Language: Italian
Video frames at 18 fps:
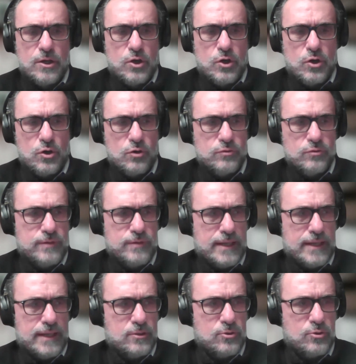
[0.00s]
ho
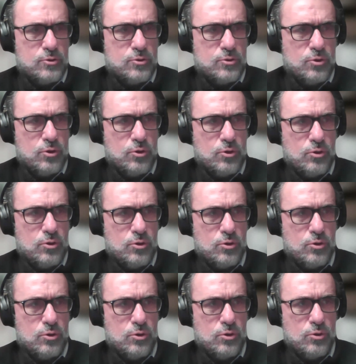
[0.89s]

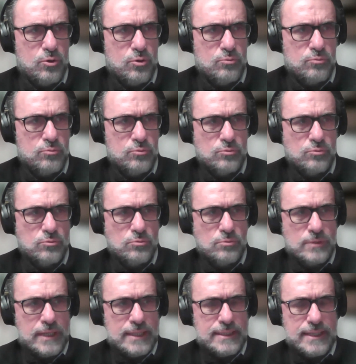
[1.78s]
fatto
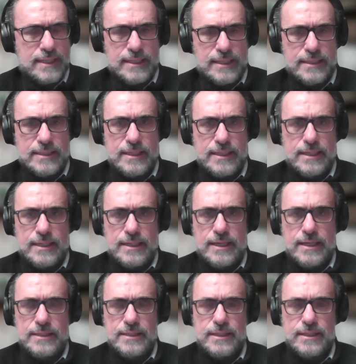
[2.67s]
una
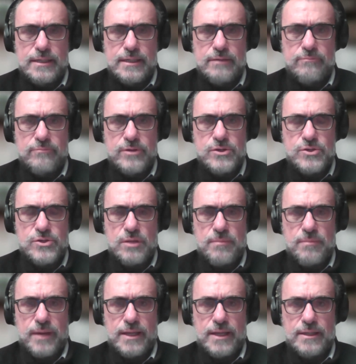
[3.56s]
trentina di
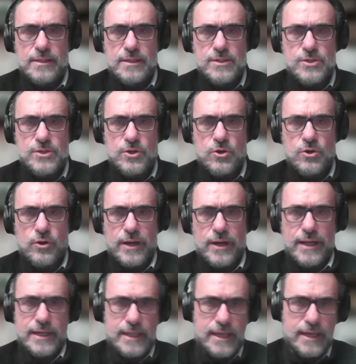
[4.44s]
investimenti sinora
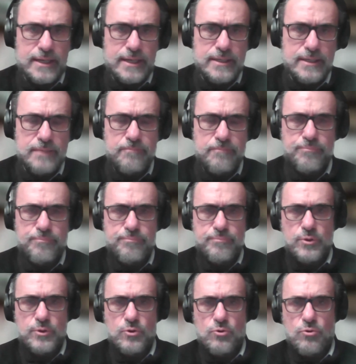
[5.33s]
in IAG,
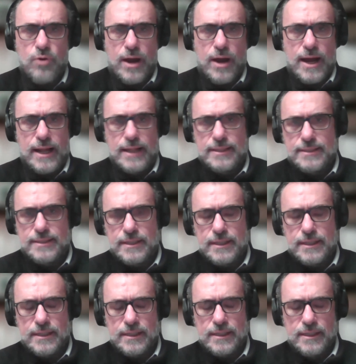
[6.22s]
più
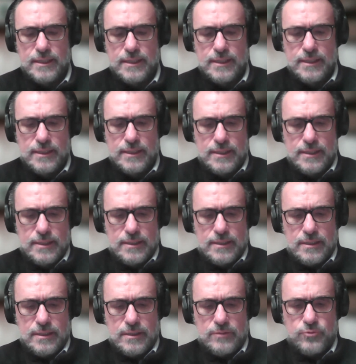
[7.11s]
altri
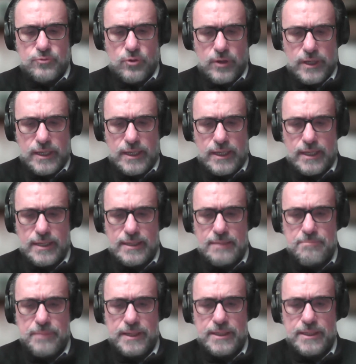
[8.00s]
eh, fuori IEG,
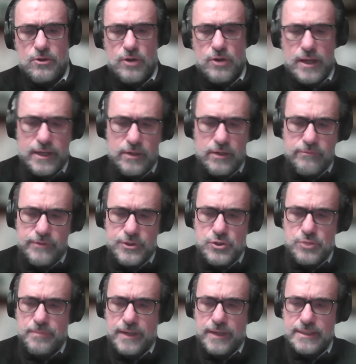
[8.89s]
in particolare io
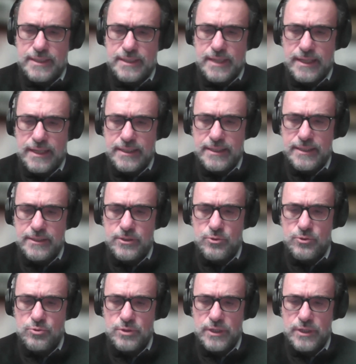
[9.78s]
faccio parte anche di
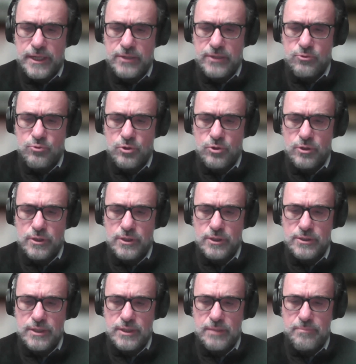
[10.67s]
un
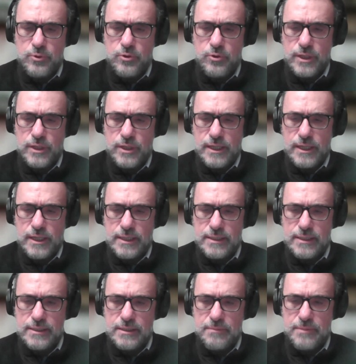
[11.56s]
network tipo
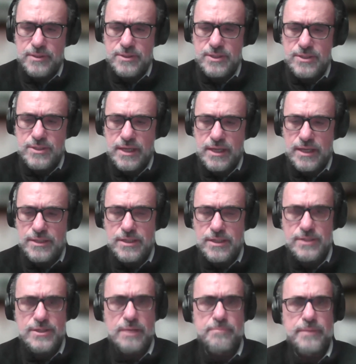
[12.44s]
IEG di Business
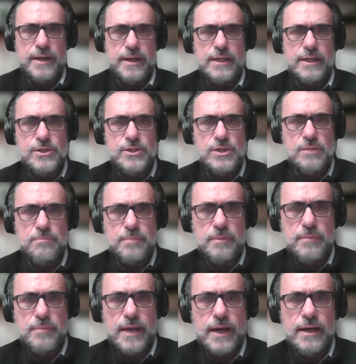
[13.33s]
Angels a Parigi,
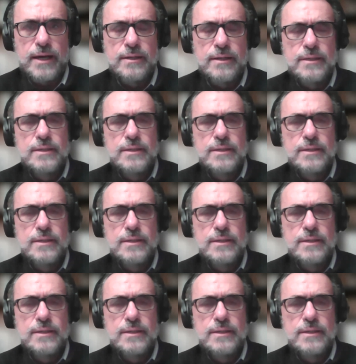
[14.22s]
PBA,